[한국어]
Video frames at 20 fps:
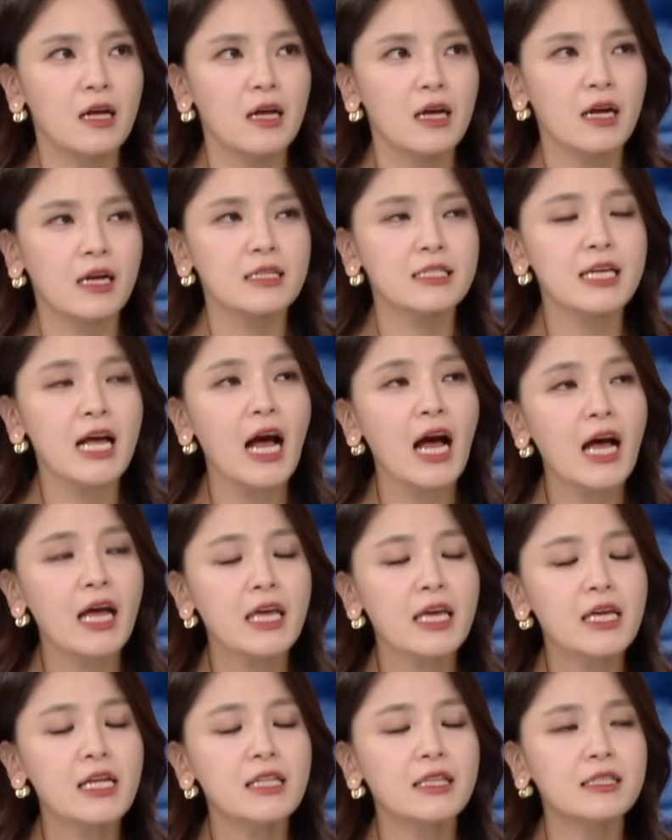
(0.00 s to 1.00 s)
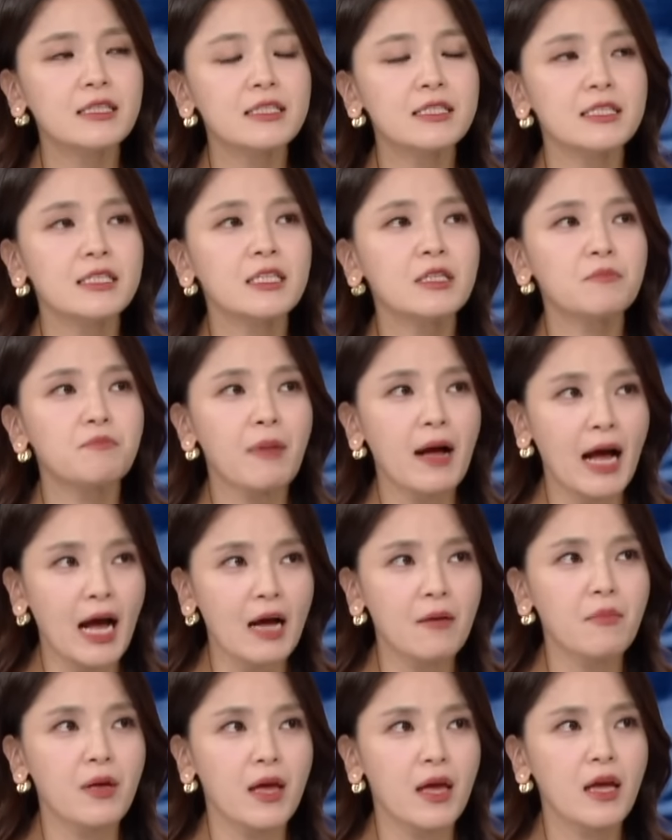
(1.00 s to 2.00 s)
그러니까 4일 늦은
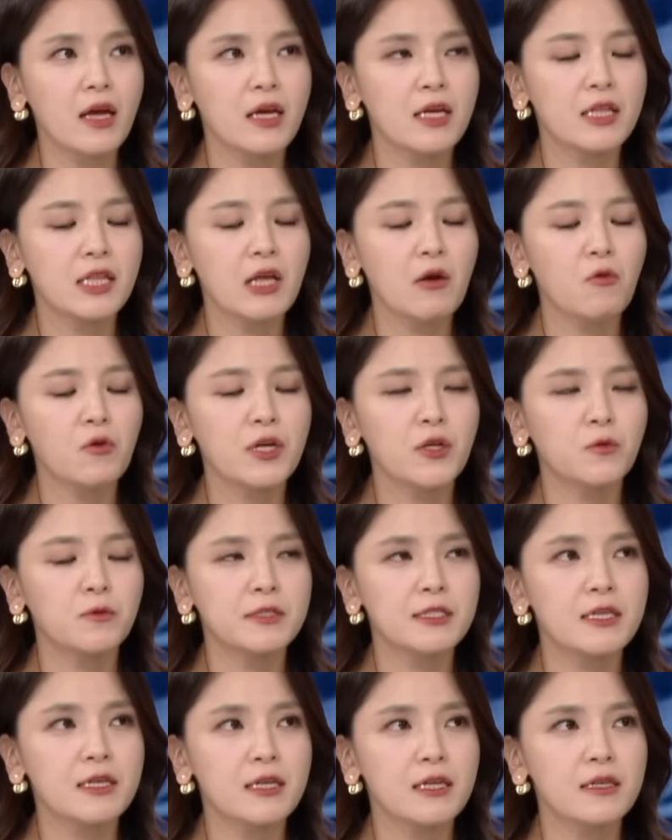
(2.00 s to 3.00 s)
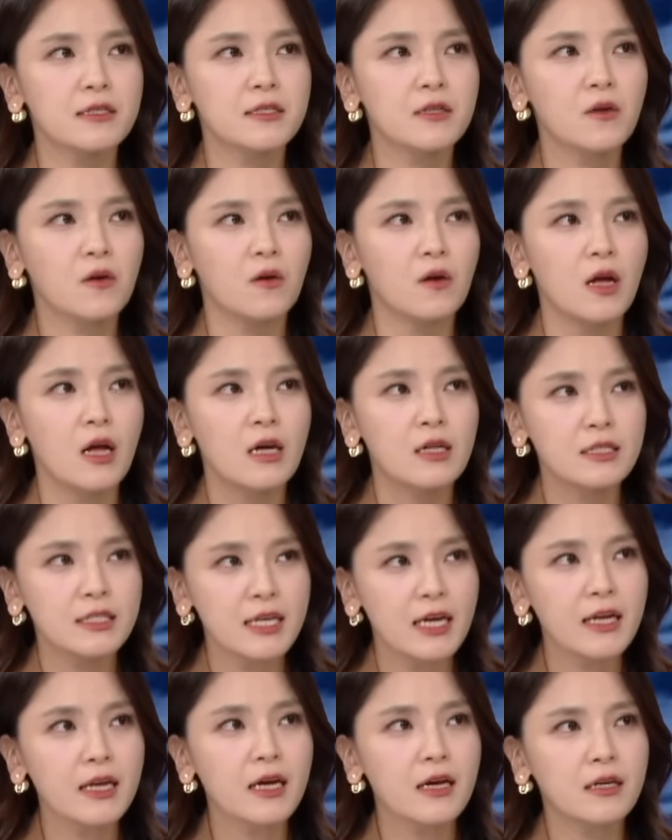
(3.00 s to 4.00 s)
밤에 이태원에 도착해서
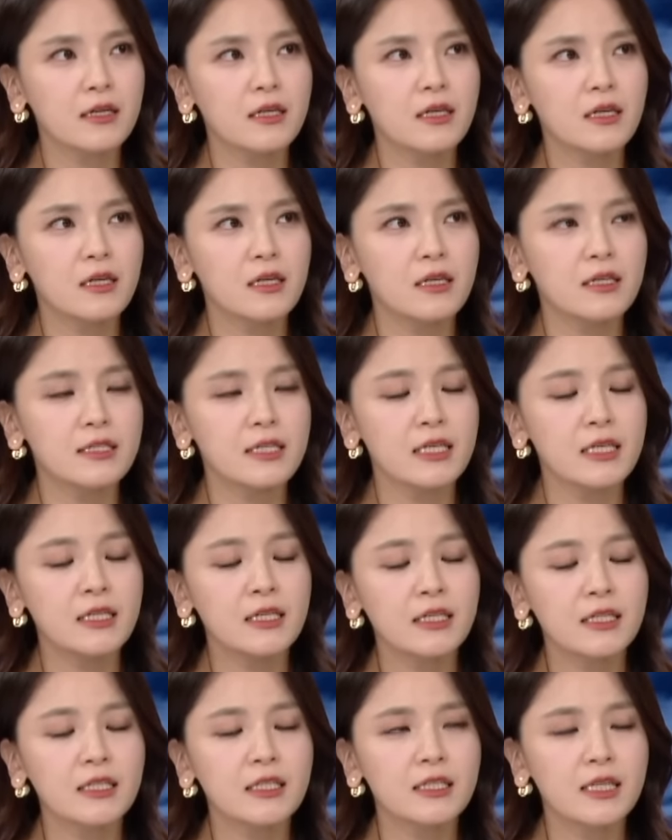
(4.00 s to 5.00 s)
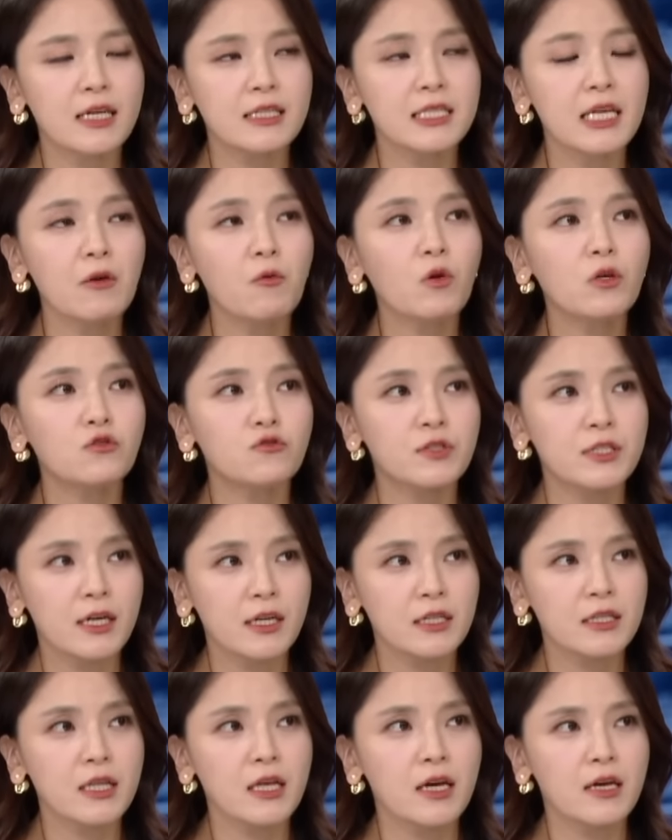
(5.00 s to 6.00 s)
차량을 이제 인근에 세워둔
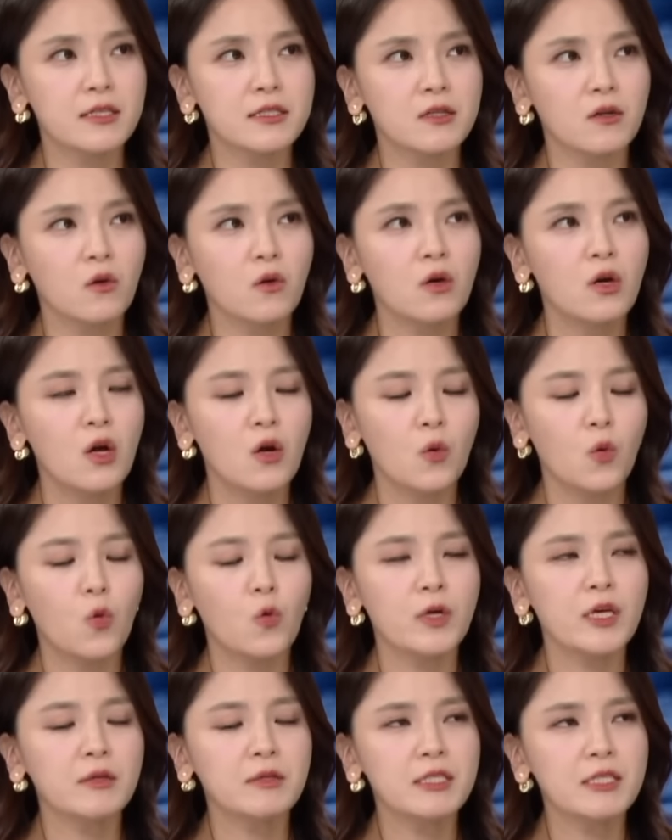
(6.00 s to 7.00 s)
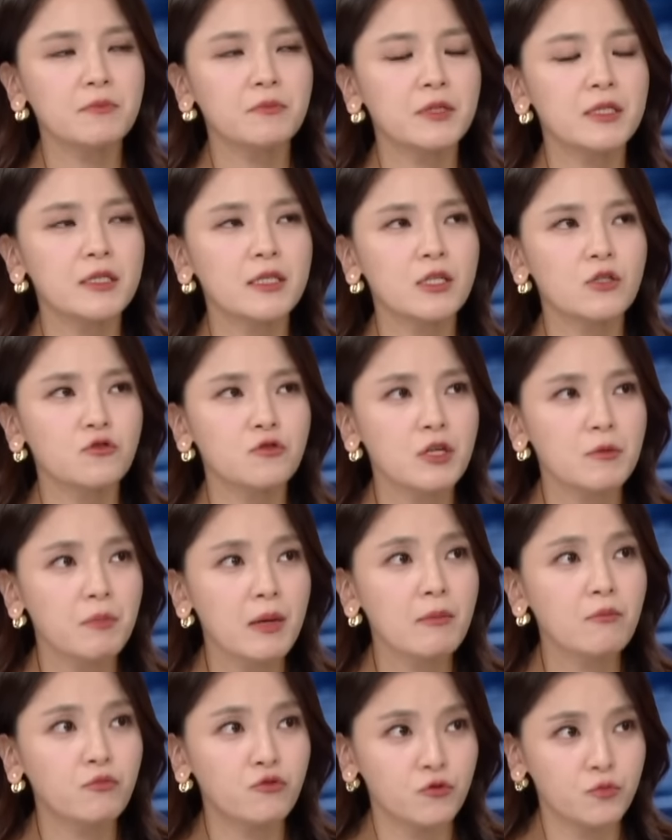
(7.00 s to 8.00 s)
상태에서 고깃집 등을
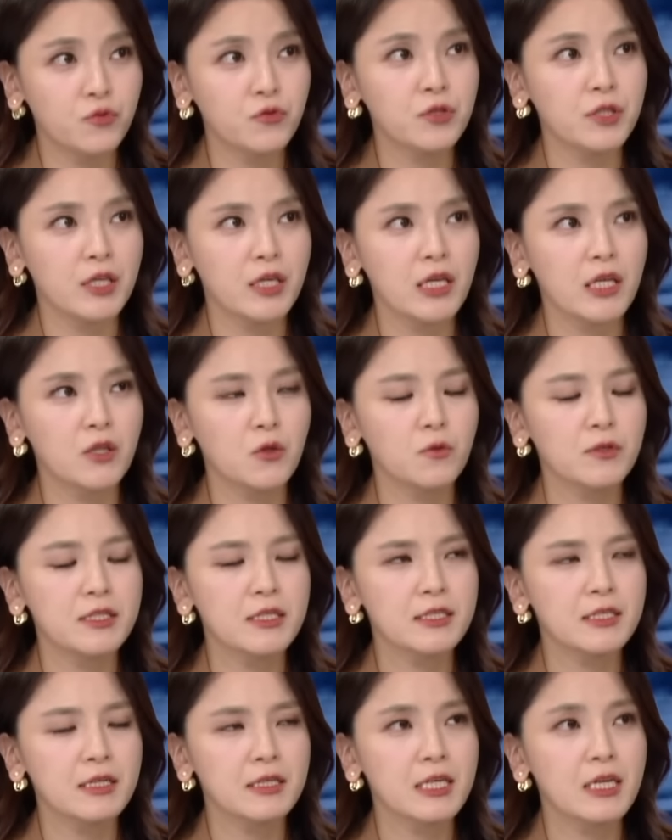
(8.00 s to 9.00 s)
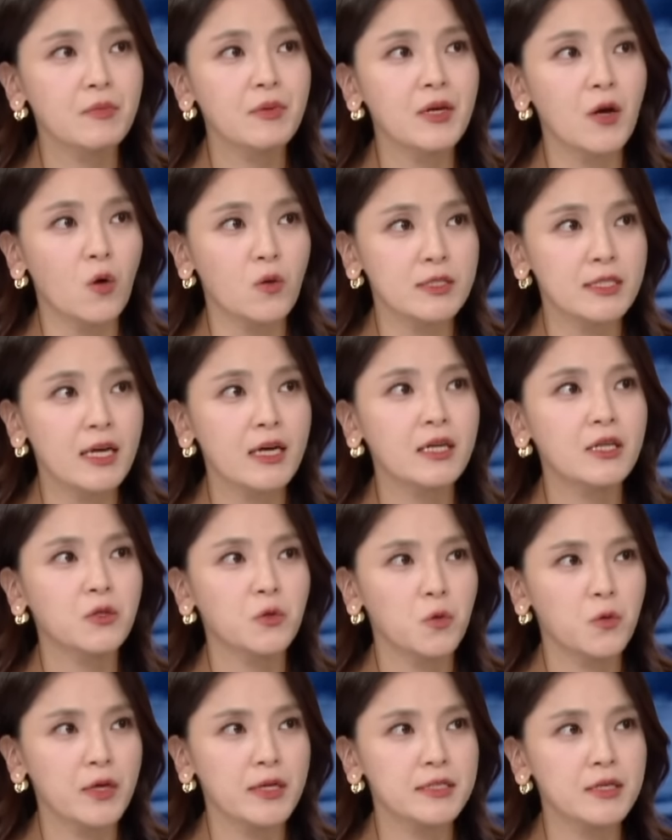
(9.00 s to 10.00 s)
출입한 부분이 또 CCTV 영상을
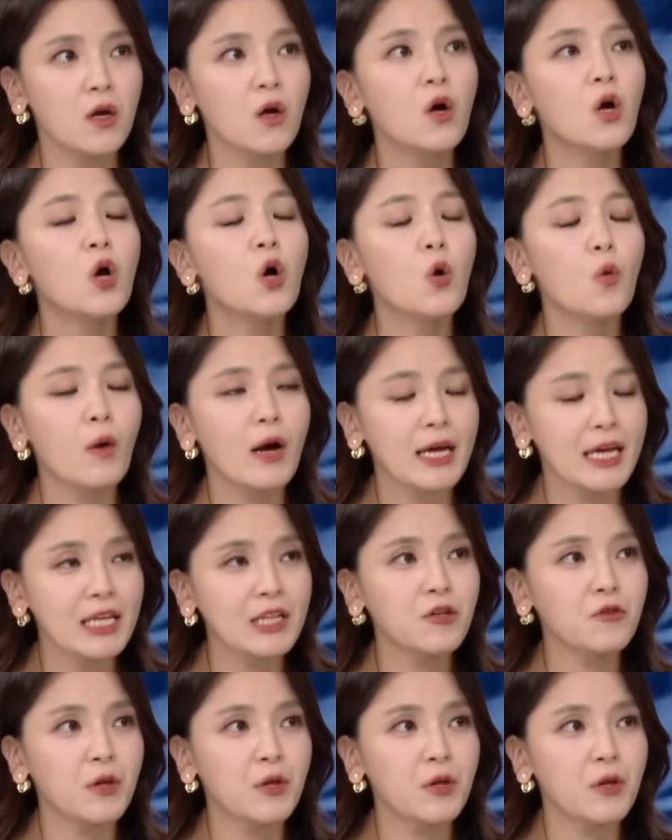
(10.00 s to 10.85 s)
통해서 확인이